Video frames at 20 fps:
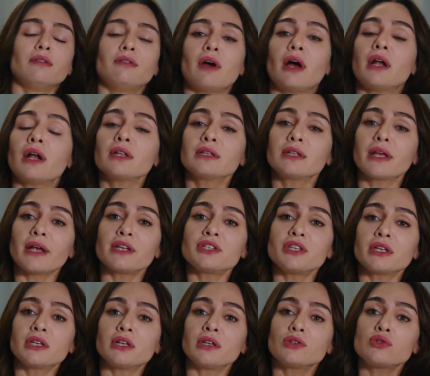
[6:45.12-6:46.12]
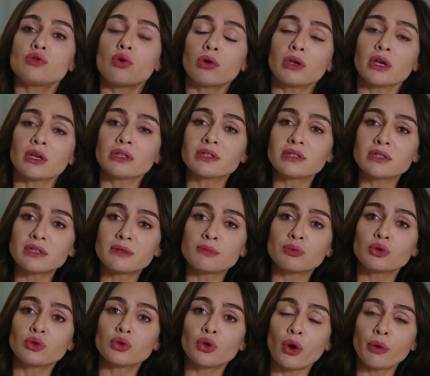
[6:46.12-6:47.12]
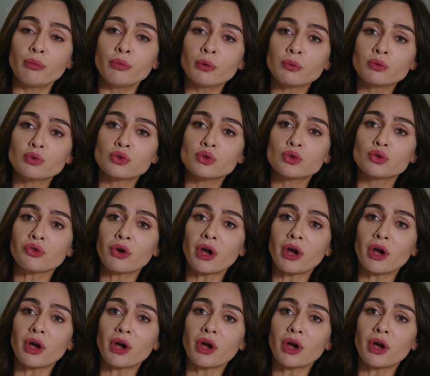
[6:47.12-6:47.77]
Ferhat gerçeklere çok yakın. Siz bunu görmüyor musunuz?